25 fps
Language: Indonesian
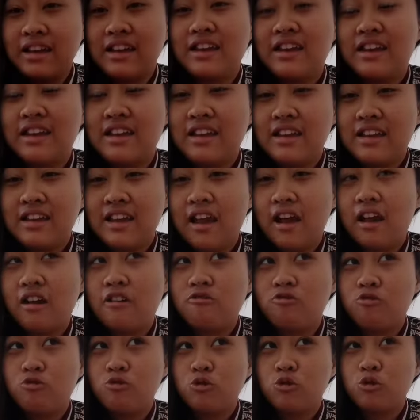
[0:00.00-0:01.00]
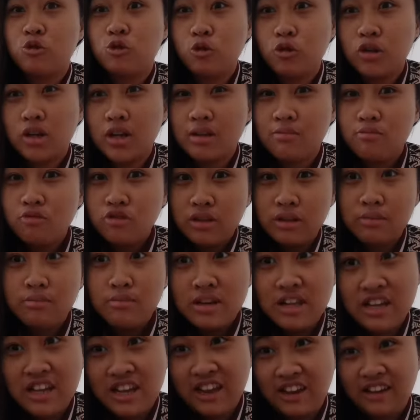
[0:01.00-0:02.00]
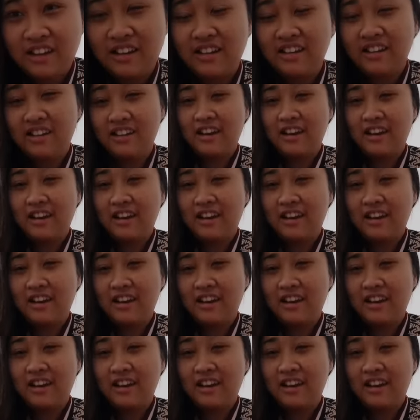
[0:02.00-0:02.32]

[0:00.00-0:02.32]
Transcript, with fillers: yang untuk di musim dingin nah